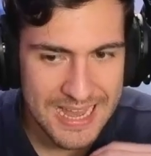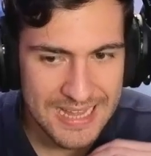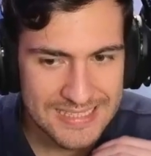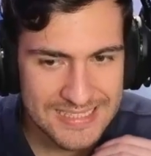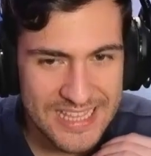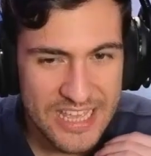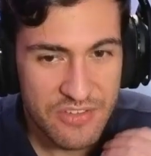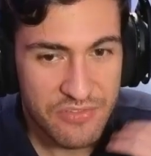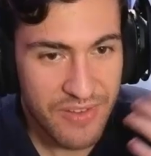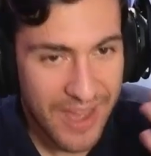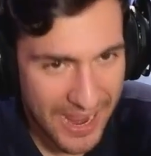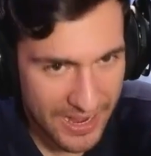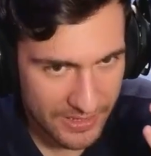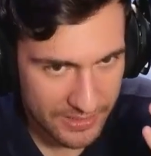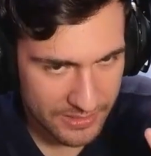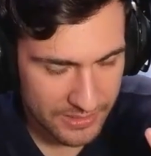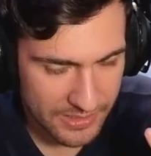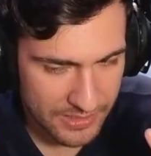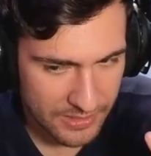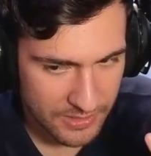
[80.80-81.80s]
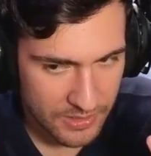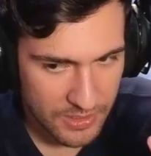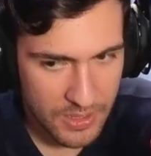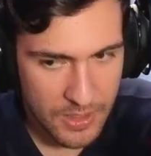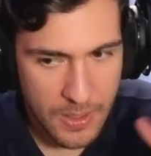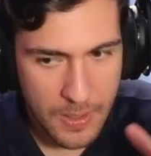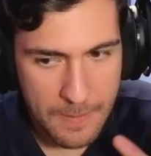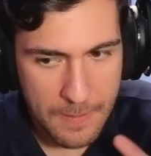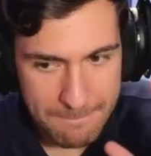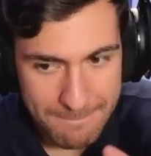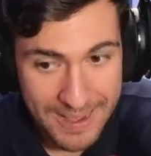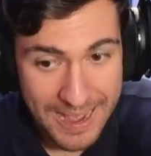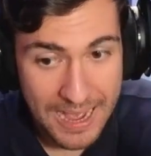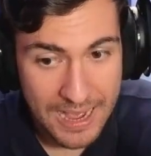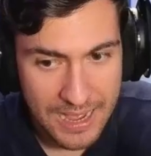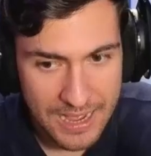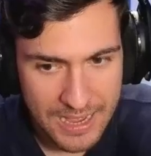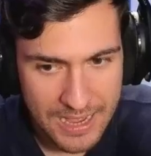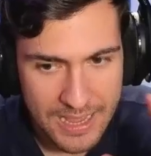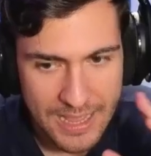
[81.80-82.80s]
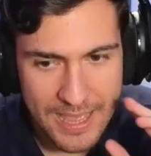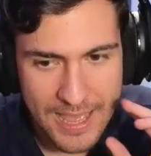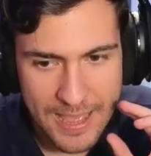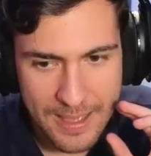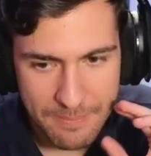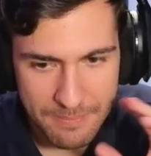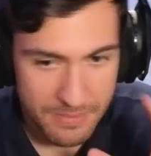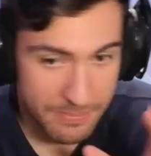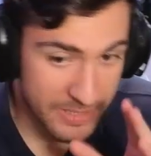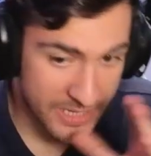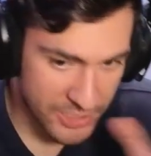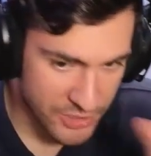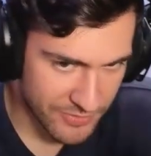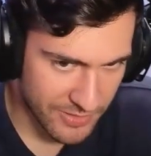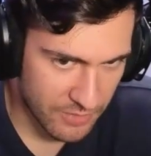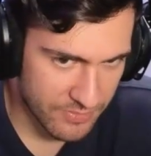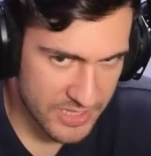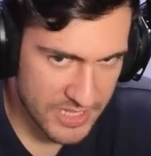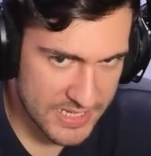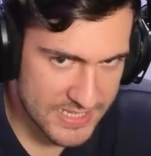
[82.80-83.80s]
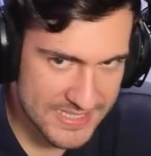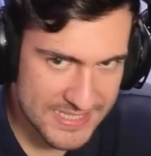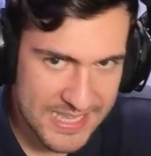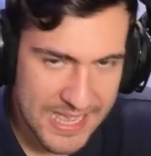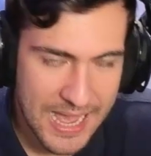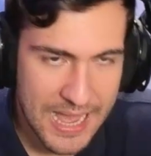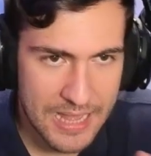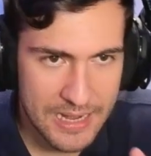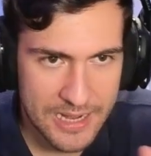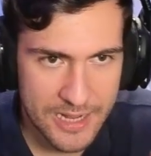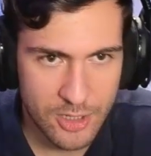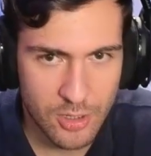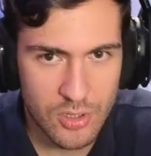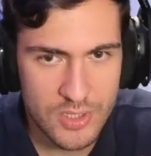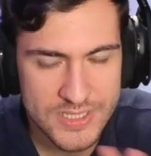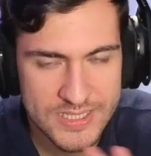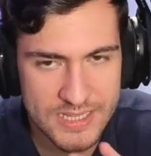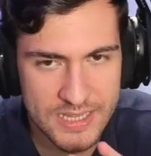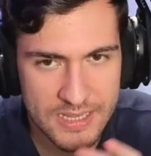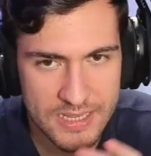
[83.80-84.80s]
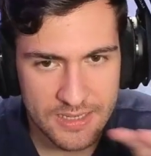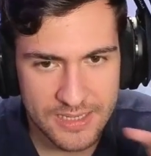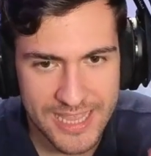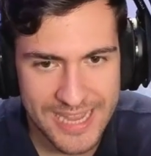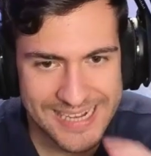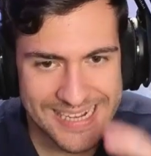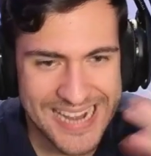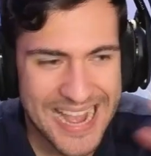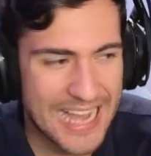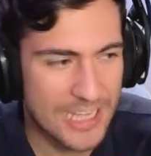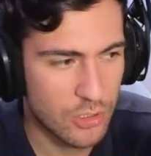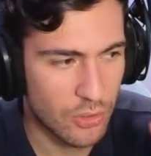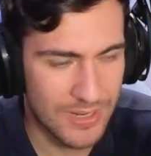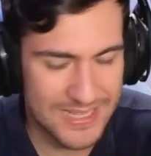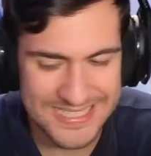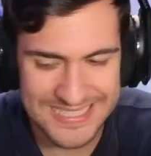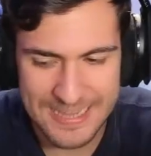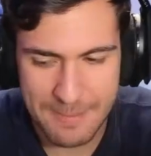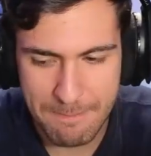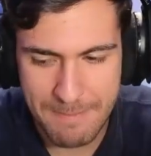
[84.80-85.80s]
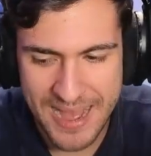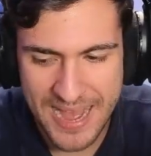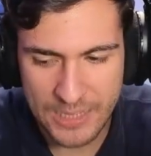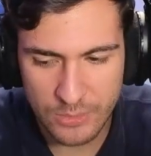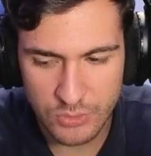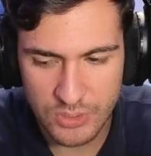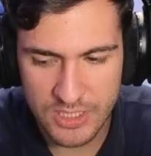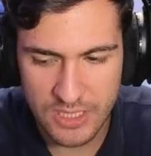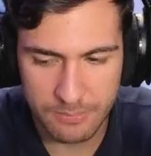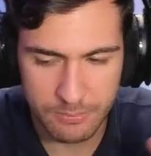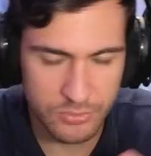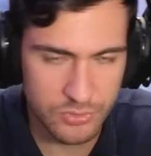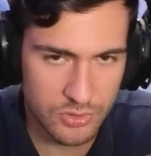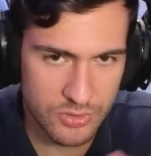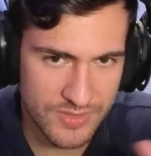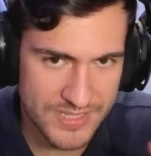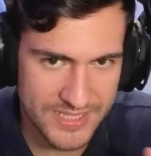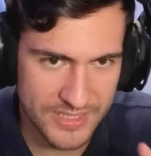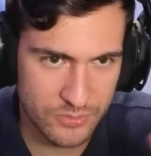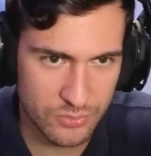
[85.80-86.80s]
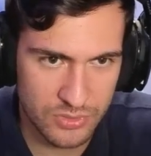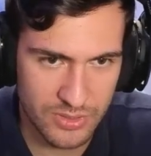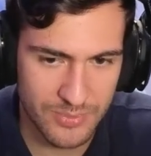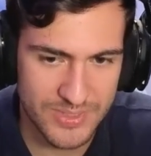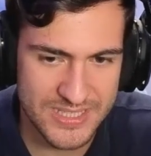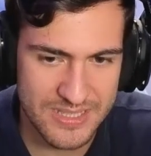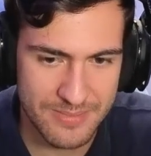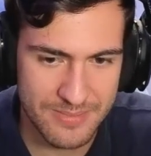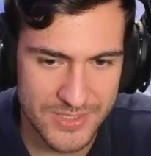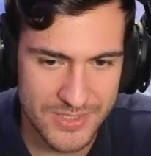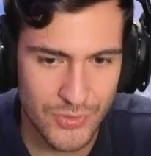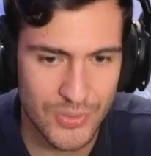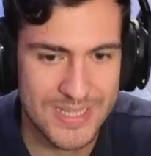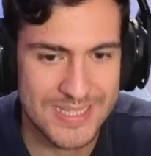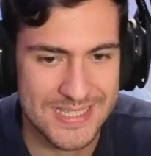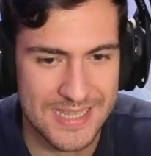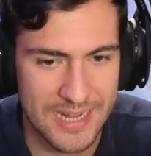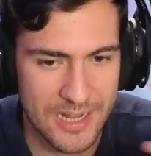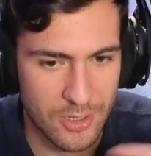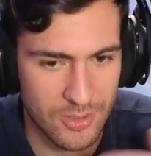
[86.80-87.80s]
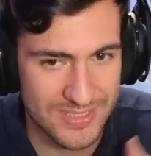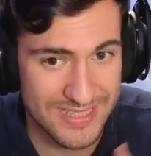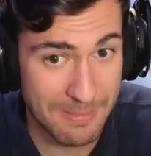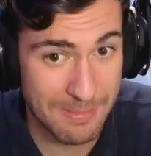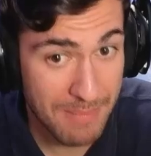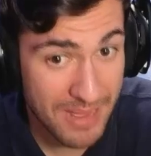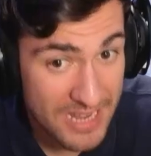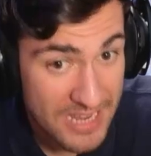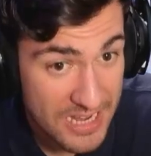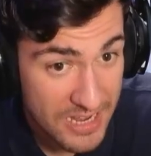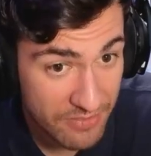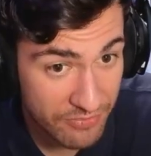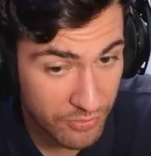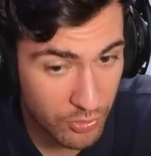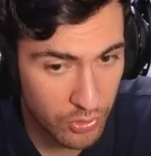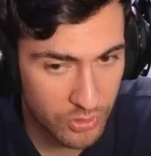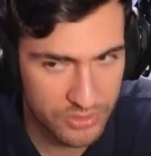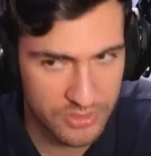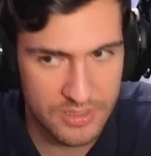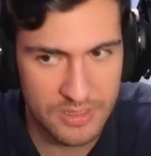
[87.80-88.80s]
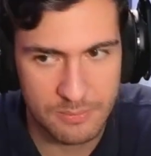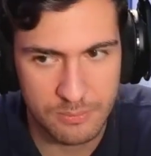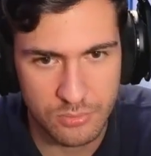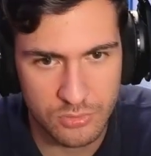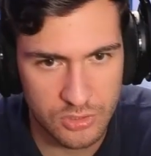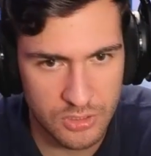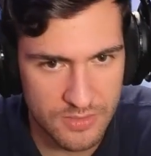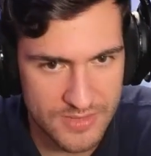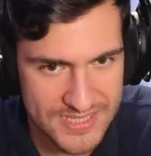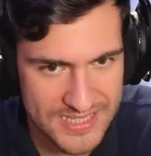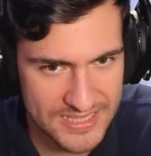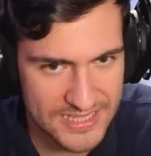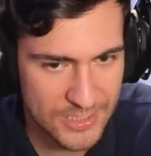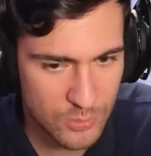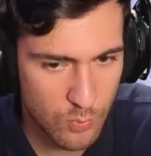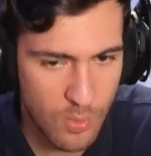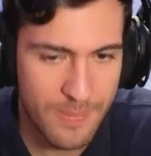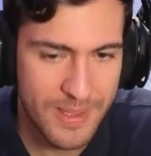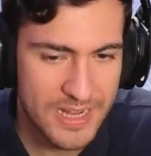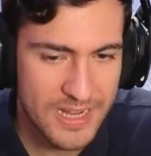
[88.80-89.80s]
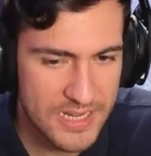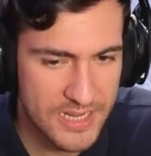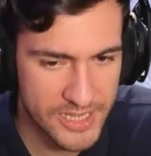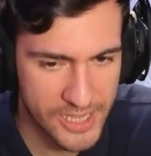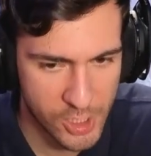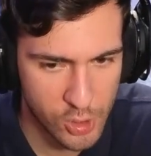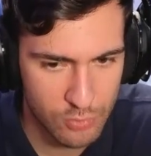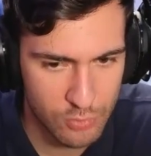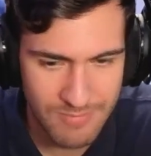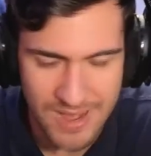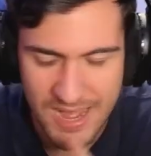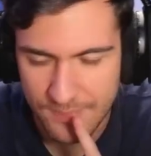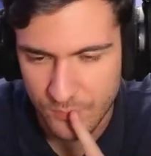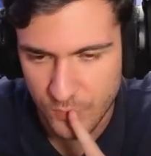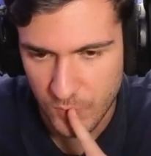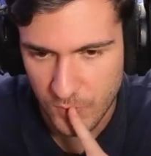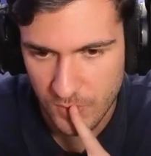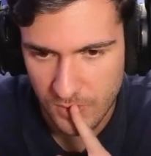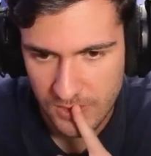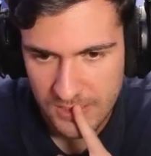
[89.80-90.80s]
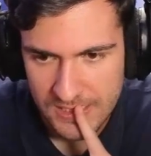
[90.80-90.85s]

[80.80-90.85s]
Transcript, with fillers: dei fan, ma perché ci fanno vedere sia le cose che accadono a Sabaudi dal punto di vista di tutte queste persone, sia le cose a Marineford dal punto di vista dei due Marine che combattono.